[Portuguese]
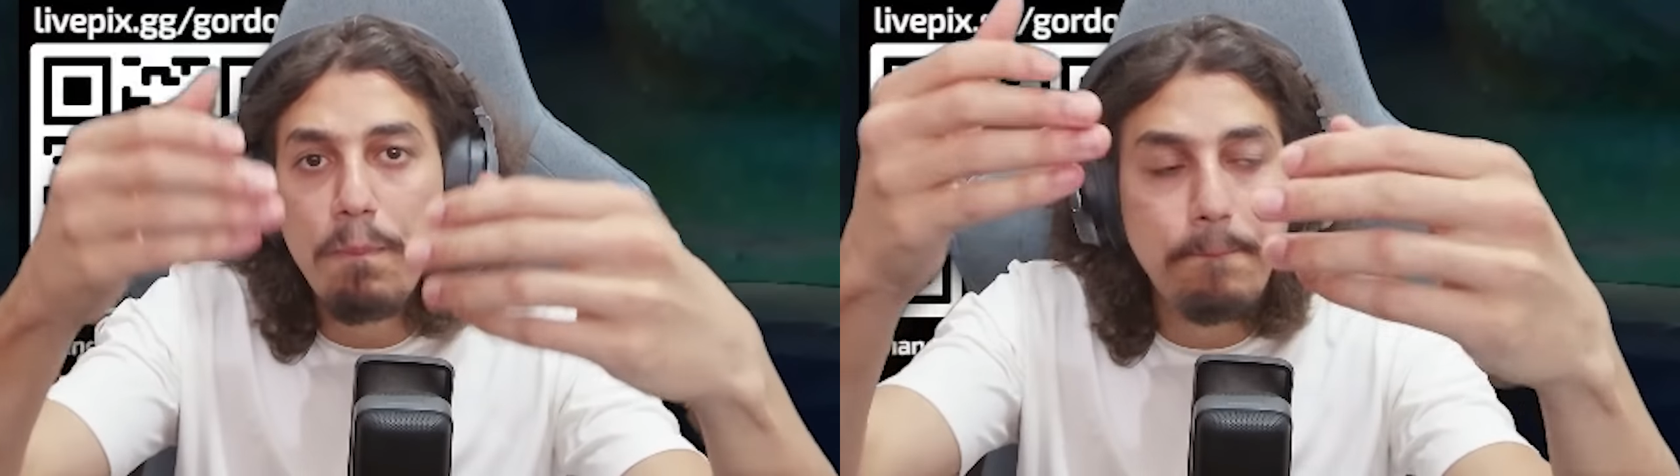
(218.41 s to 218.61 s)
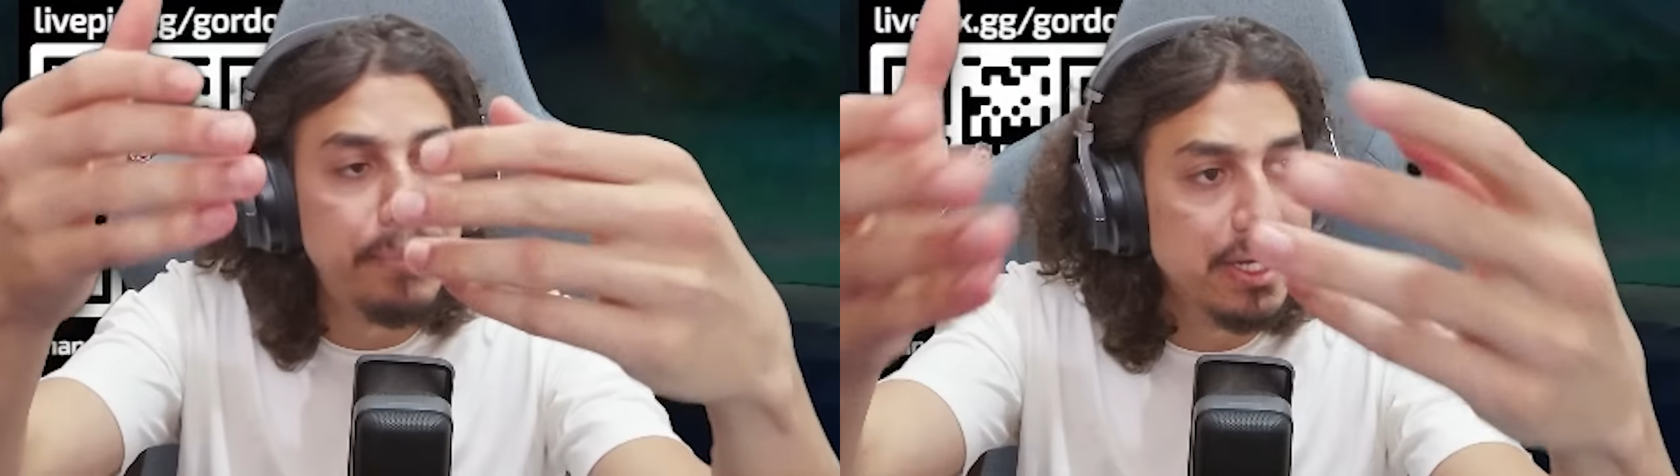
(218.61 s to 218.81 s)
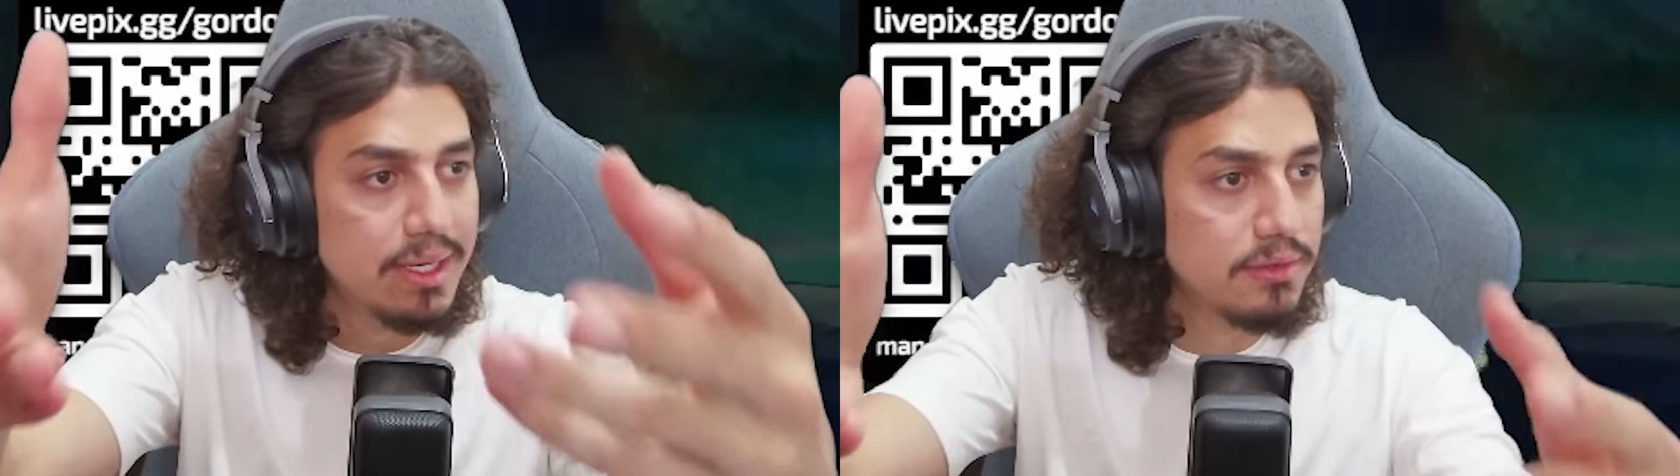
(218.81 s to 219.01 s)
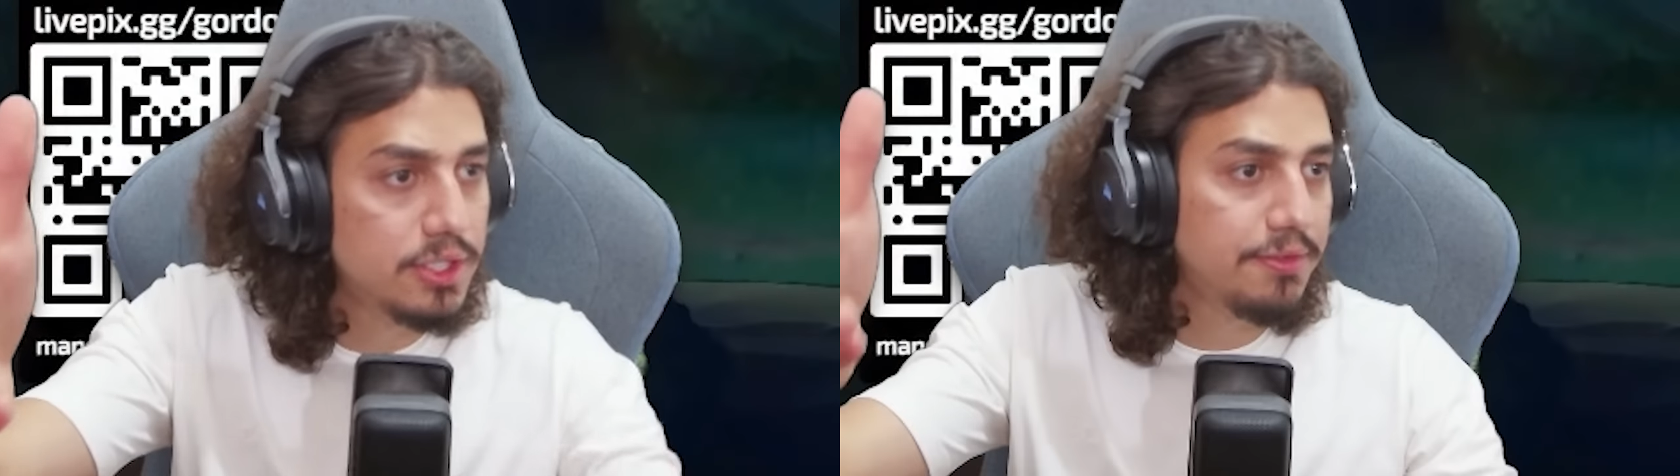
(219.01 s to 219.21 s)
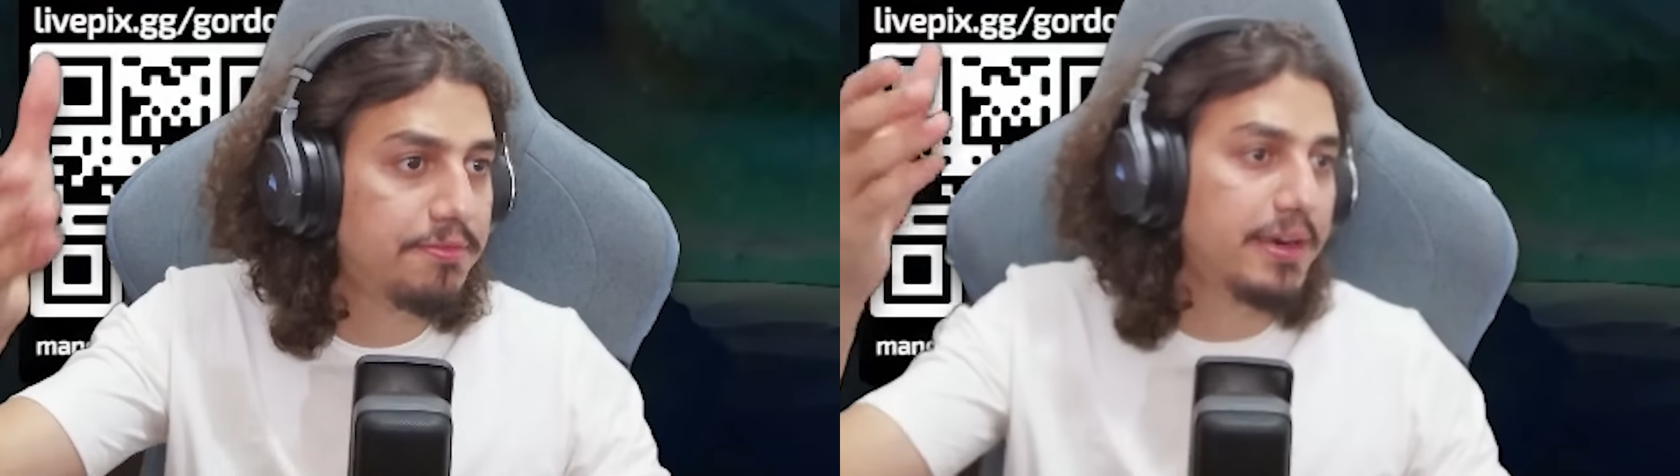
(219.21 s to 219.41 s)
plano
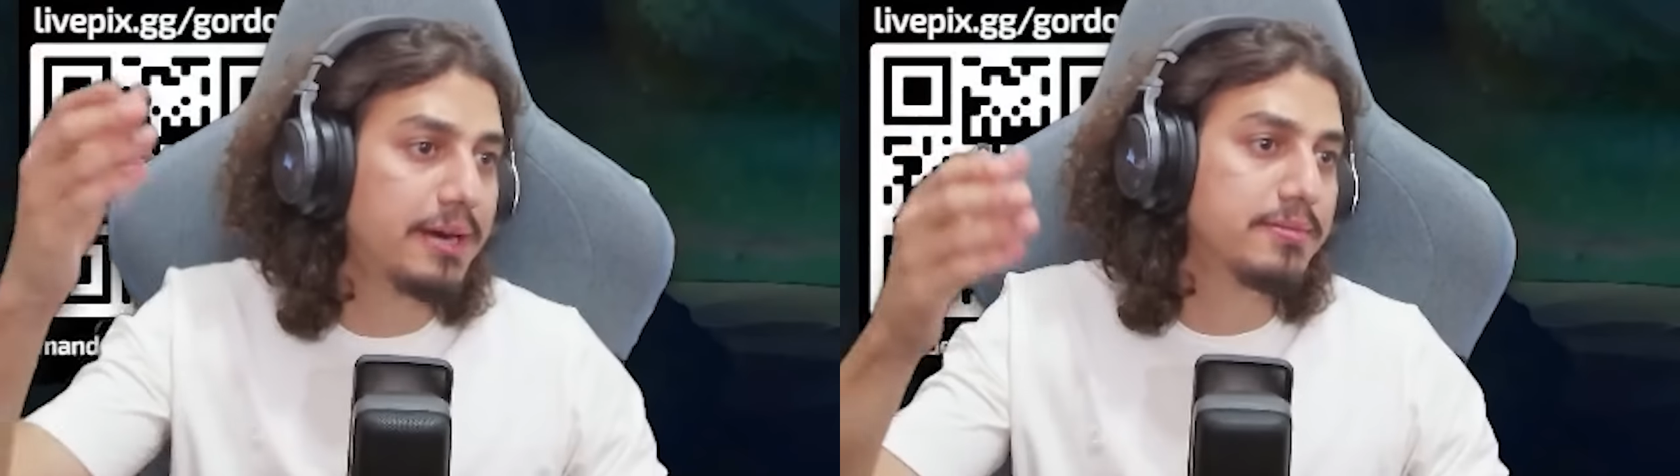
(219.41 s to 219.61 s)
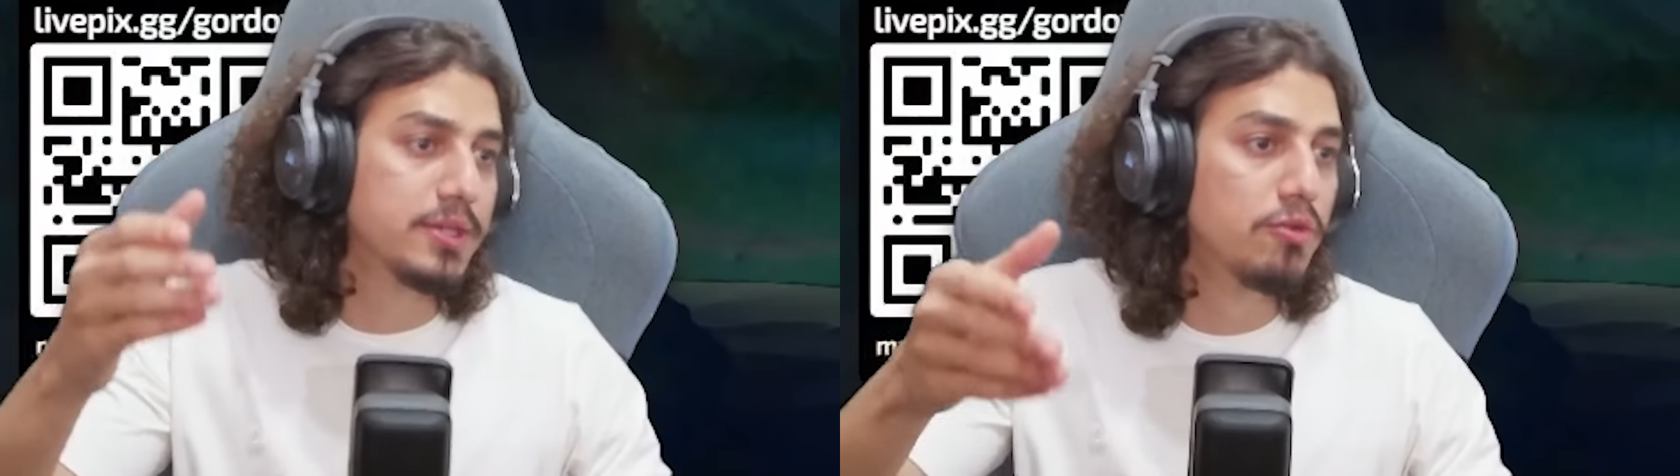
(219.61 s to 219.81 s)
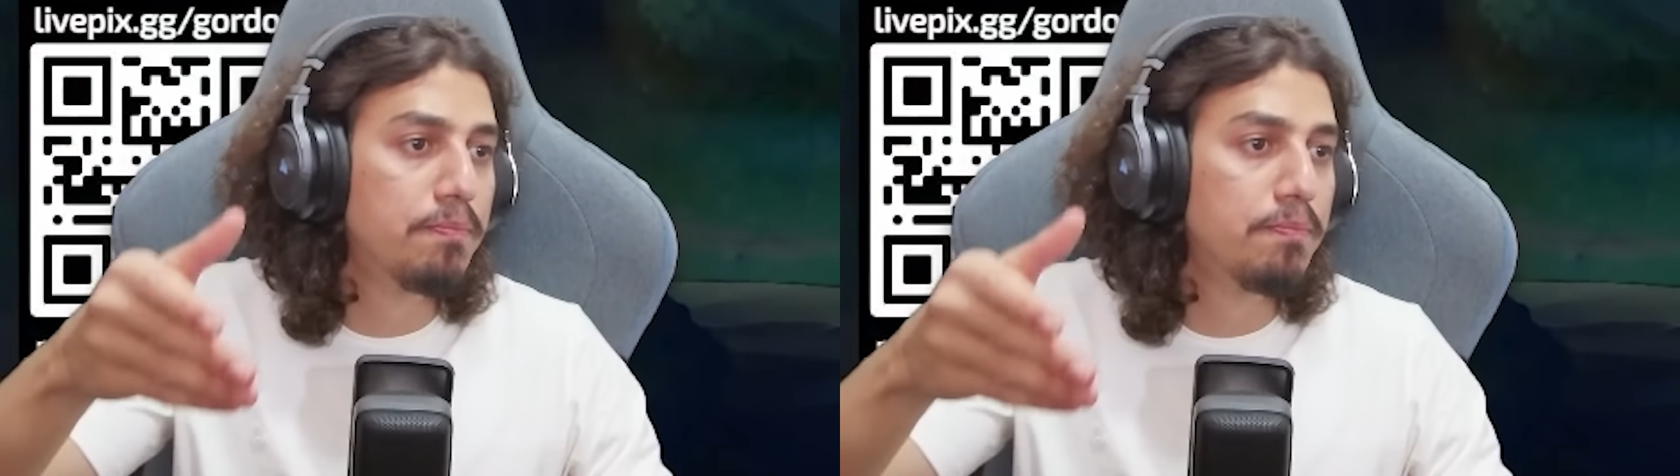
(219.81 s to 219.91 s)
de farm, mano.